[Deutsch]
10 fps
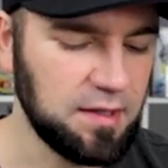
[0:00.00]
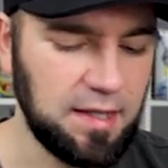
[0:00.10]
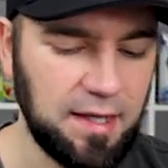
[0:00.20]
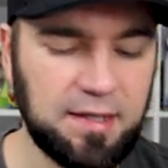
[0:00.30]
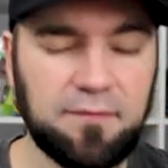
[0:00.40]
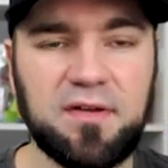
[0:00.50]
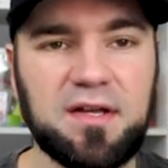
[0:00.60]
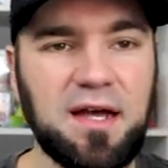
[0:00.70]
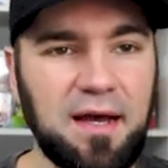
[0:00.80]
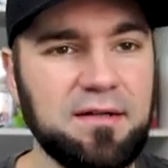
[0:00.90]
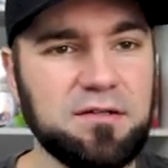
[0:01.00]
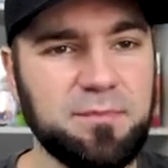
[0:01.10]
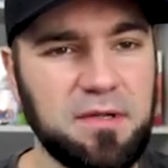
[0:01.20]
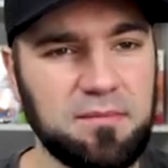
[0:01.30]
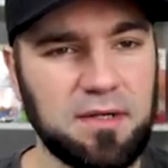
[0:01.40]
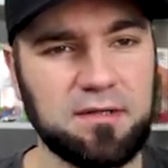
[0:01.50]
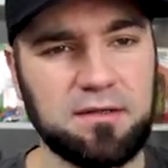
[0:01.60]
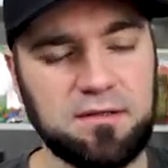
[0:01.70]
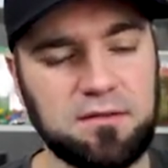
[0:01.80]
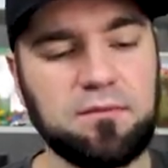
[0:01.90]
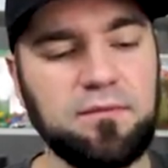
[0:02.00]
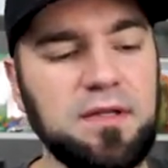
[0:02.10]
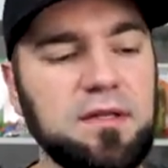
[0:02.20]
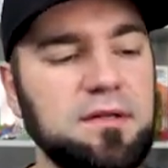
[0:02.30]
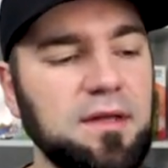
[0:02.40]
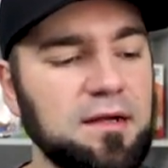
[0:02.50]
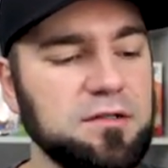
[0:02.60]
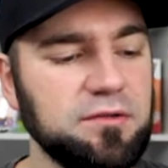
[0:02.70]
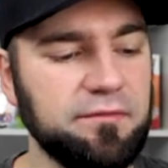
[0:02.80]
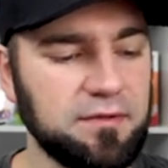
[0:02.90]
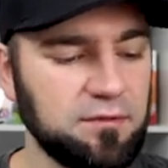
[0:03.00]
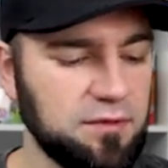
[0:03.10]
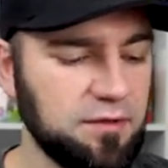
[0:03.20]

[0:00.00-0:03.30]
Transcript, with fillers: Leider haben wir keine Spielmatte wie die englische Version